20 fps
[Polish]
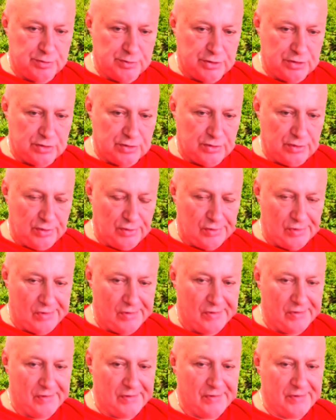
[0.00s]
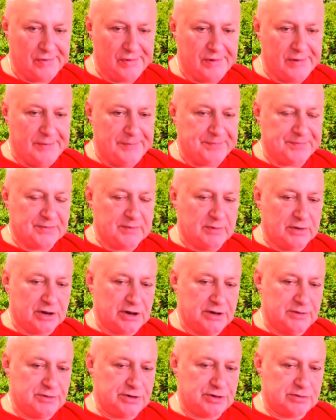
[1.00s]
tu,
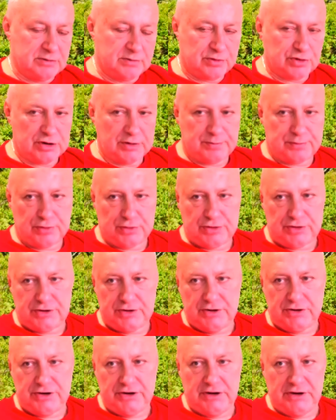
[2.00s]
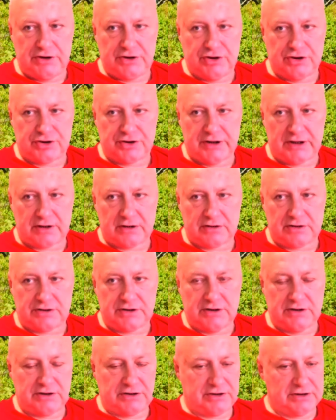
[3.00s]
moglibyśmy przepuścić i liczyć na
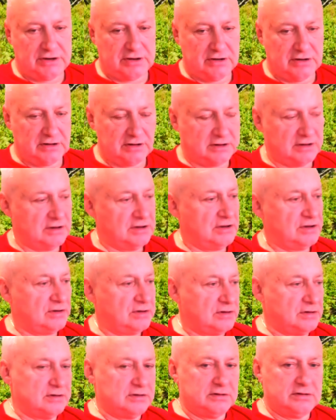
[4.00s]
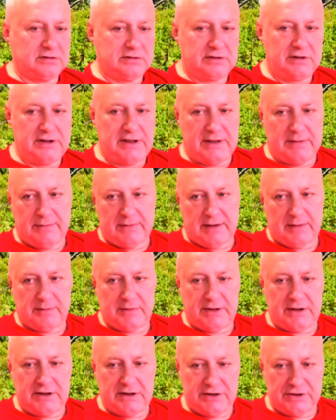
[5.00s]
rozcięcie rąk. Tu nie mamy
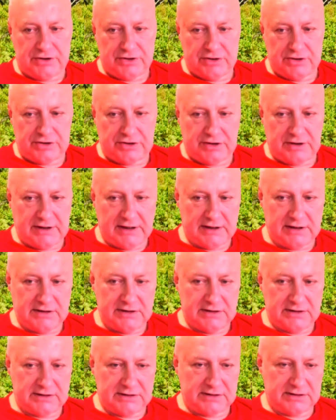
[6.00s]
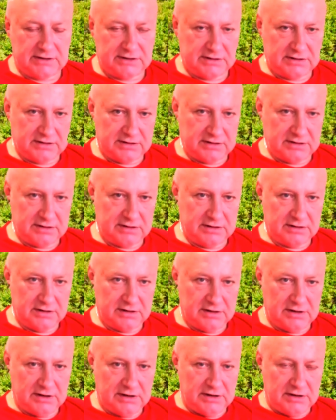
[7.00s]
liczyć na nic.
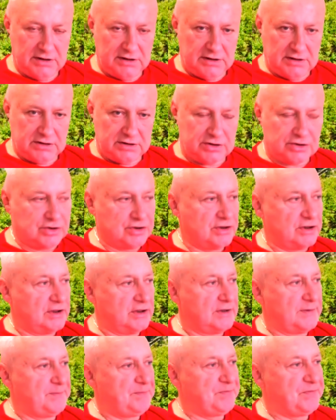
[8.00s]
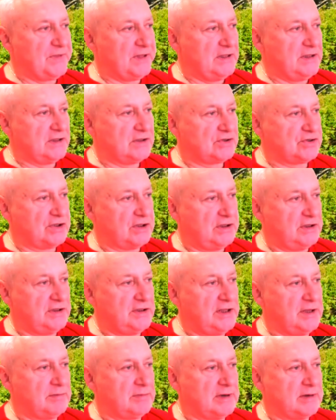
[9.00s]
Czyli jeżeli nie
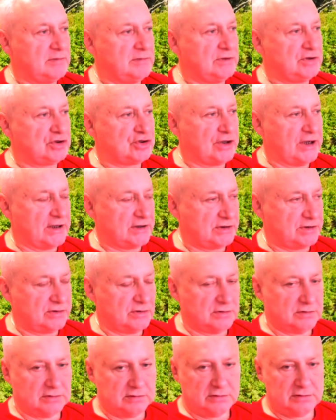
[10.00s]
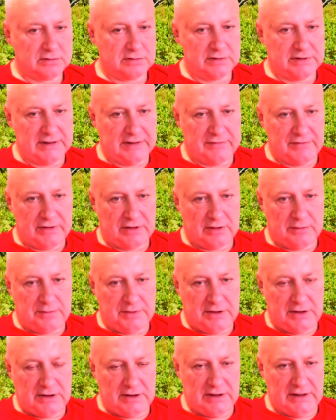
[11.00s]
mamy czasu na
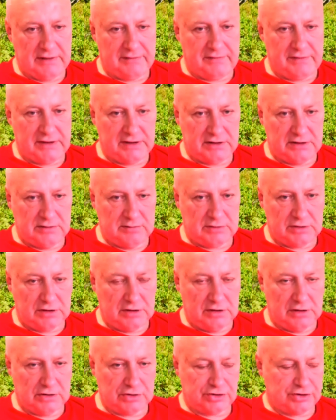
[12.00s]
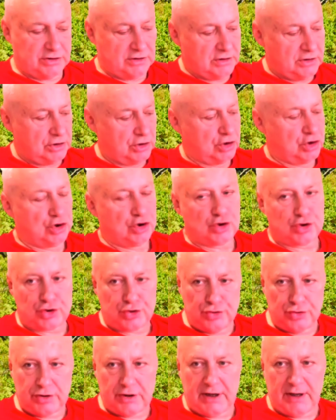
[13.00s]
wyrobienie lew w jednym kolorze,
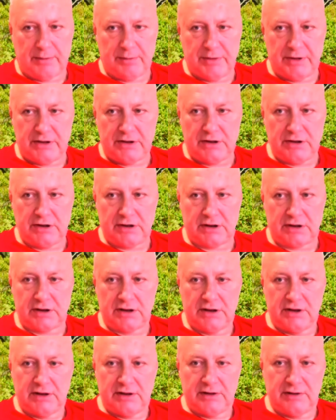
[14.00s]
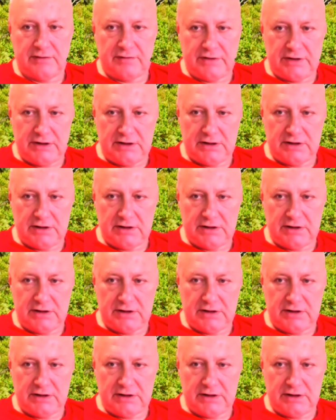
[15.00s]
szukamy ich w innym